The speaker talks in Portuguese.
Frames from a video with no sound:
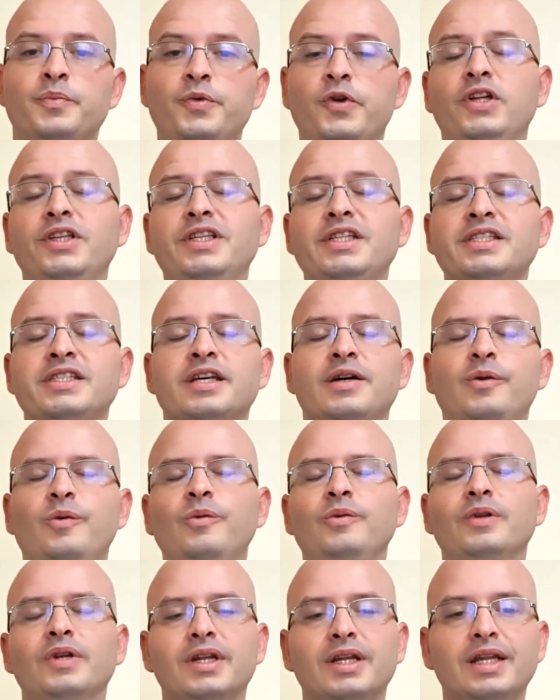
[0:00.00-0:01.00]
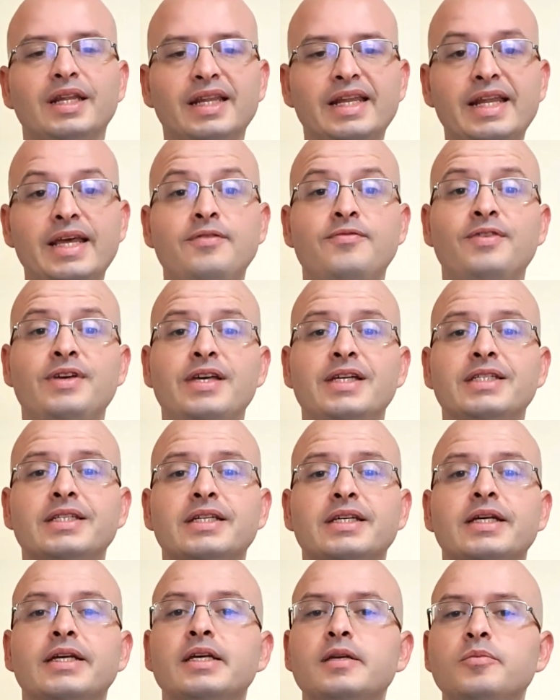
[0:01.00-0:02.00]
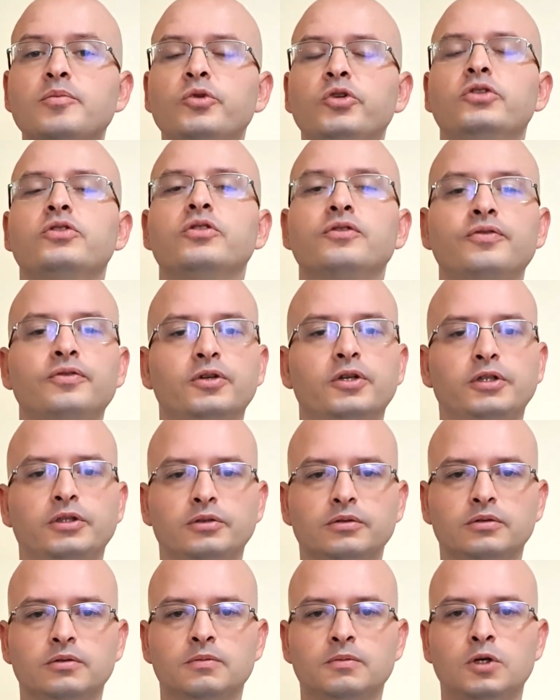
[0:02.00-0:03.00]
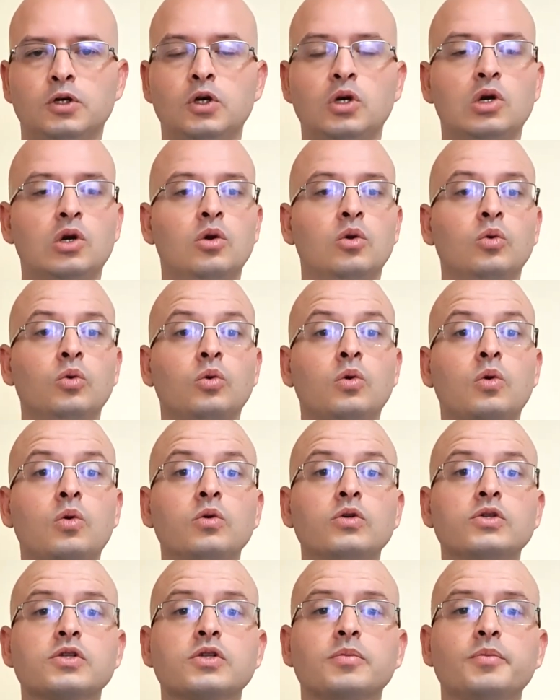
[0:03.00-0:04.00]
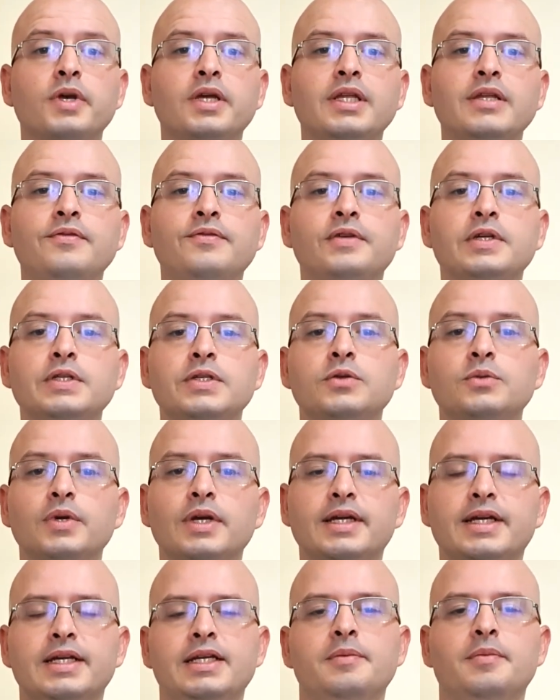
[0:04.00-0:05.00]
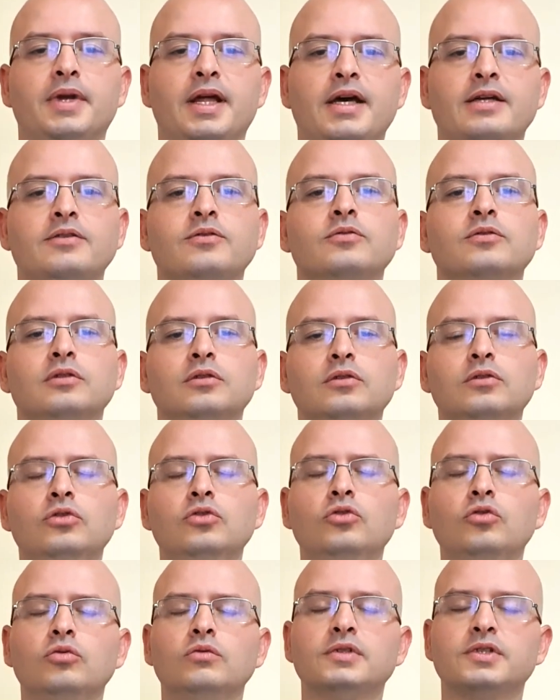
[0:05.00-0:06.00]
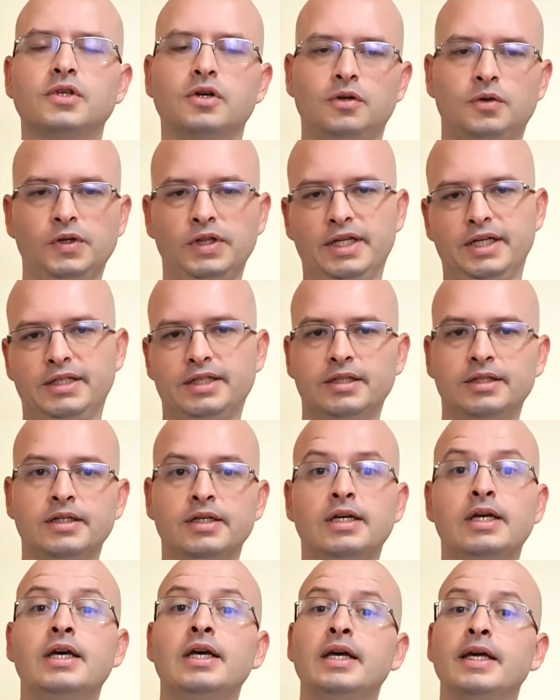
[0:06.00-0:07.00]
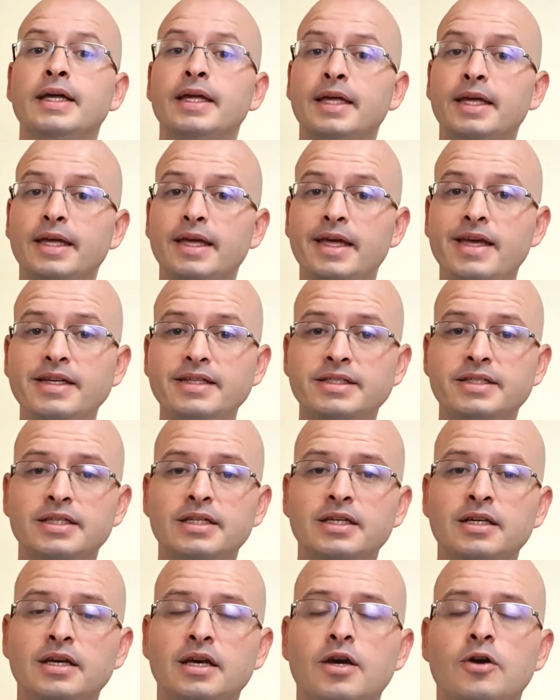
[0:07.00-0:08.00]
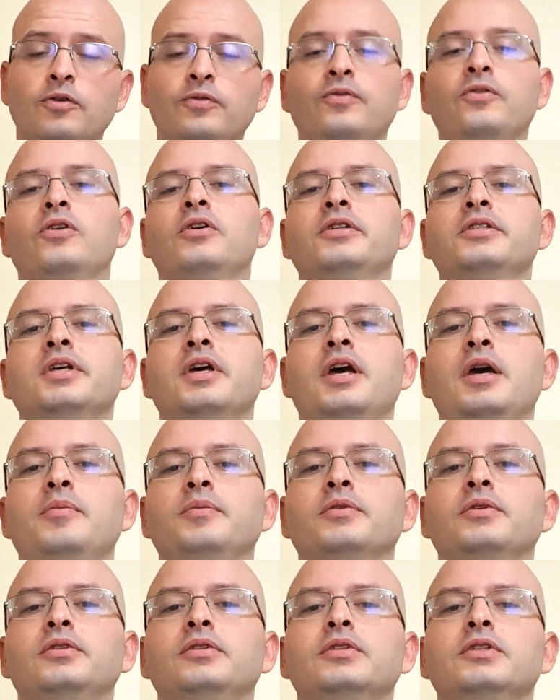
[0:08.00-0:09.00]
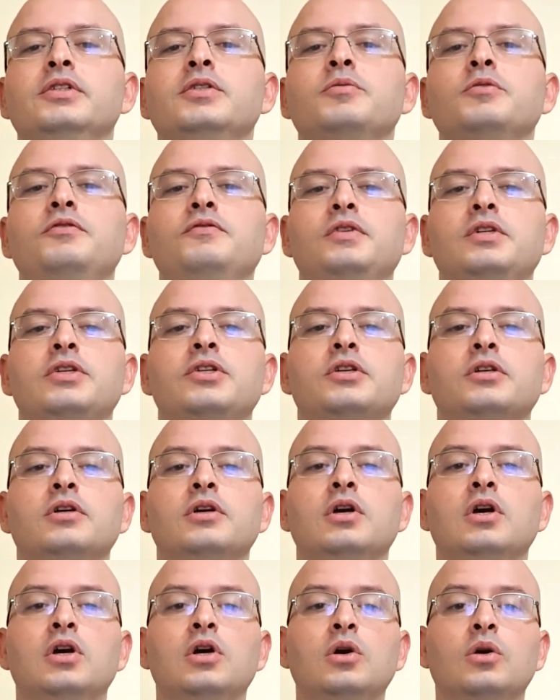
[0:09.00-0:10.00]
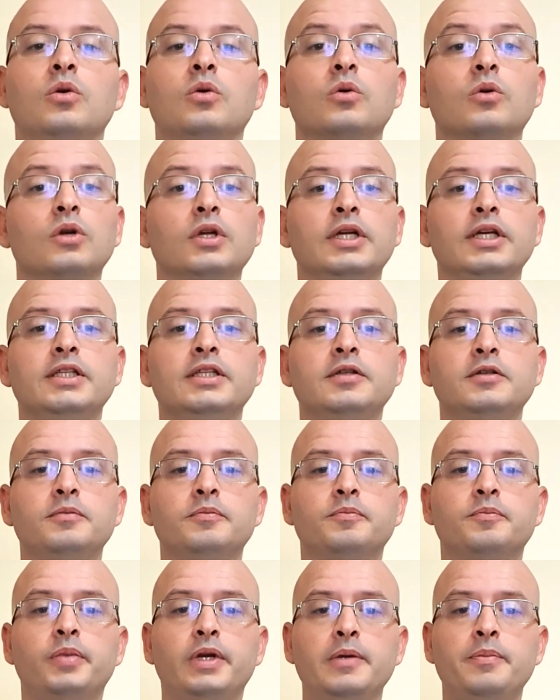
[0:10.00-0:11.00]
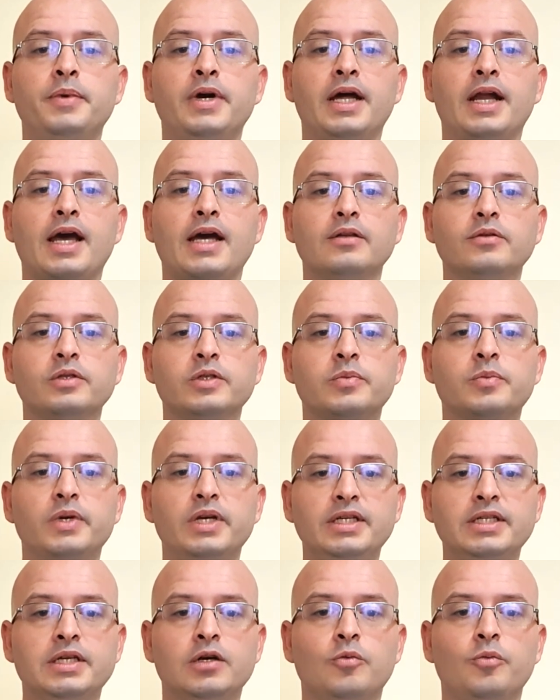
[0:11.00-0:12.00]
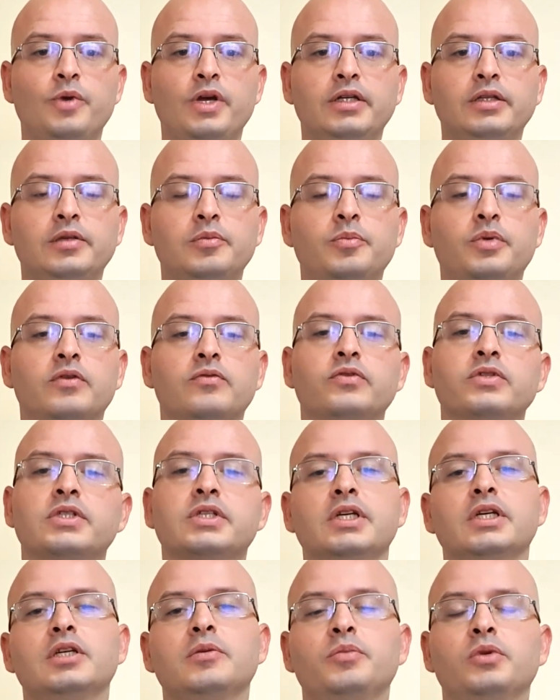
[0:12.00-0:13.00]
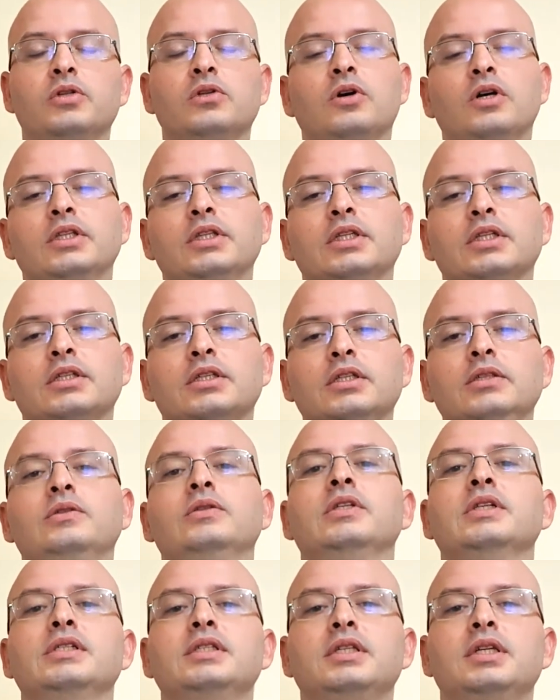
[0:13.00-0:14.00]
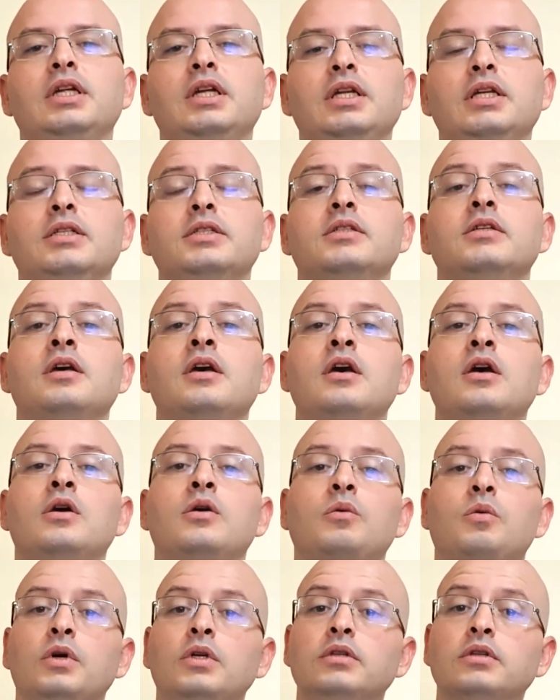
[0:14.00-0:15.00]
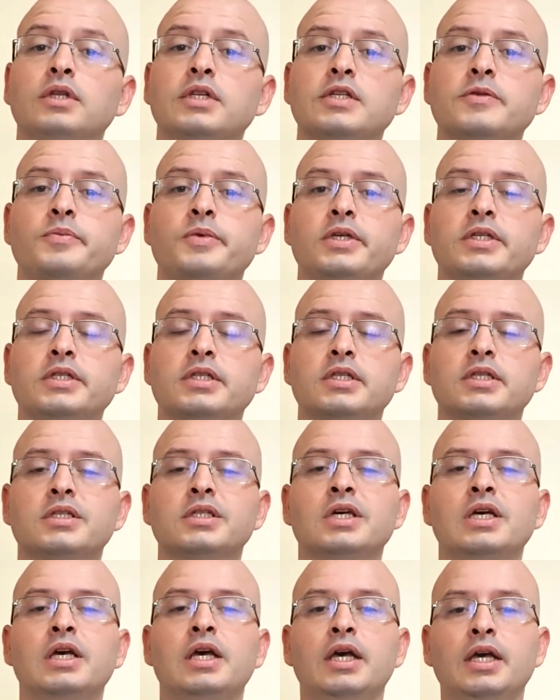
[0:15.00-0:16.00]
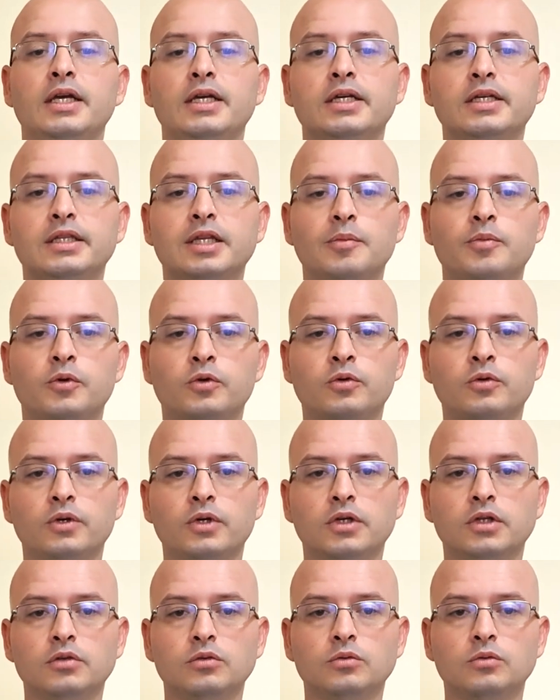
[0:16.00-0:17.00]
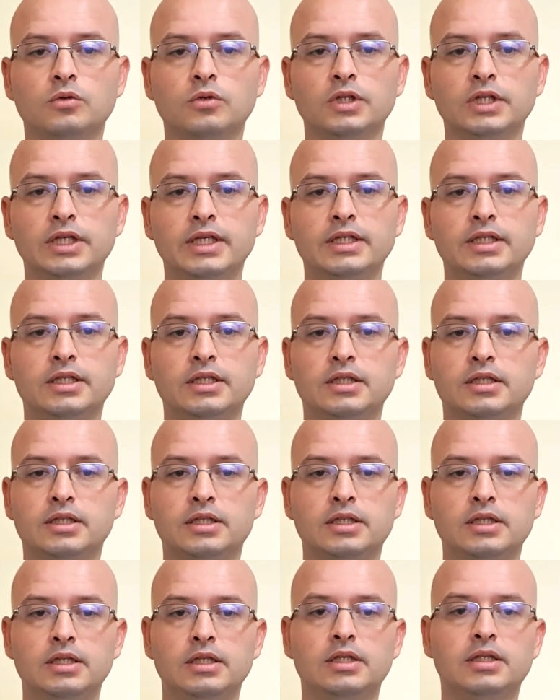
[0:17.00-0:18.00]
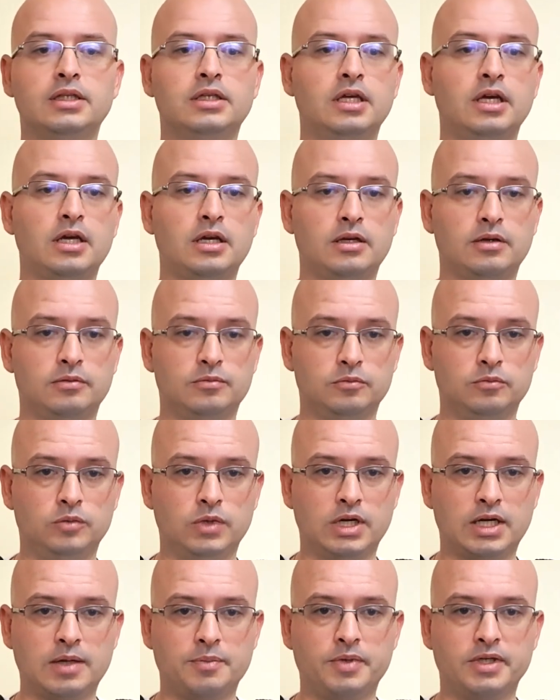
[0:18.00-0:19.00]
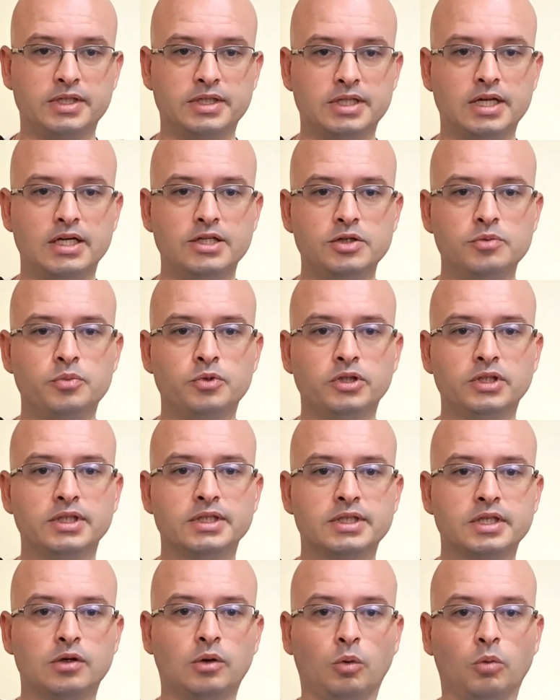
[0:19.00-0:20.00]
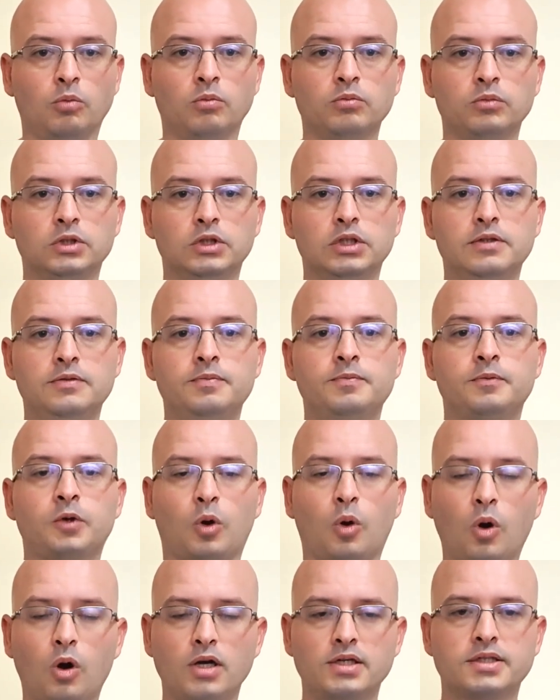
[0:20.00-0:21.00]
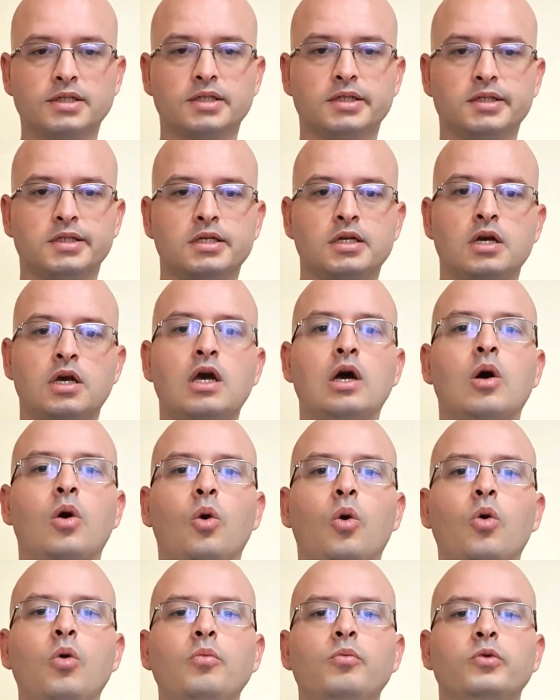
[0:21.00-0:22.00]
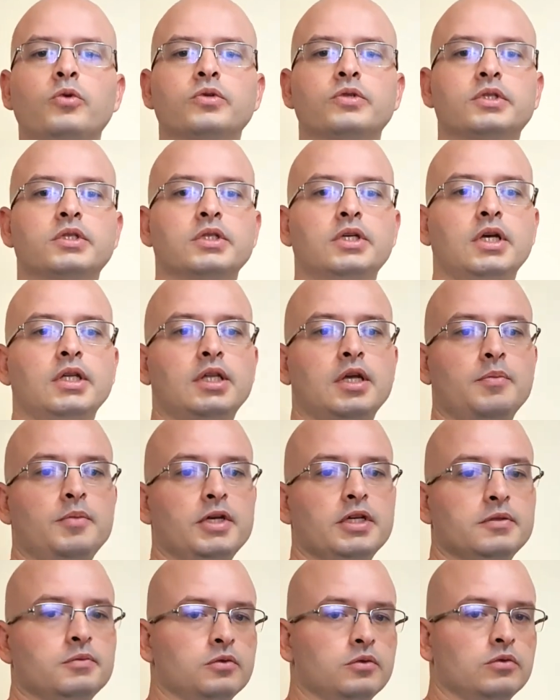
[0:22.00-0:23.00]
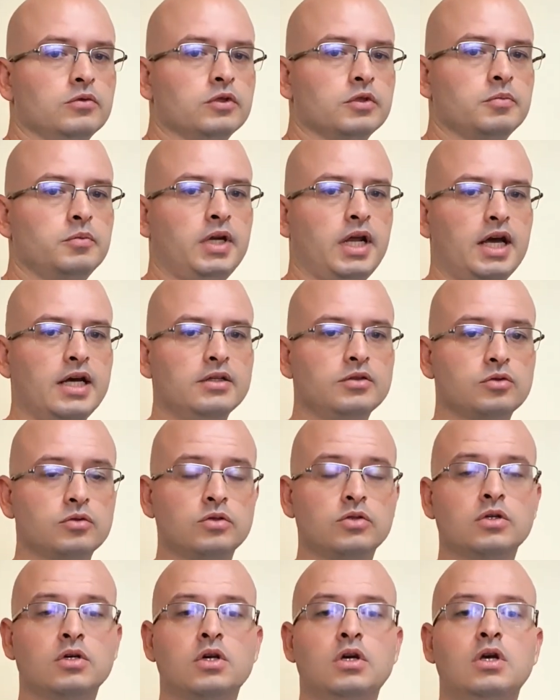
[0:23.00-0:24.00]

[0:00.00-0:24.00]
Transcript: Proteção, leveza e muito conforto. O custo-benefício equilibrado num só colete. Esse é o Fox Raptor 2020. Um colete preparado especialmente para você que pilota tanto nas trilhas quanto nas pistas e que está procurando um colete que tem uma capacidade de proteção de costas, ombros e até mesmo dos braços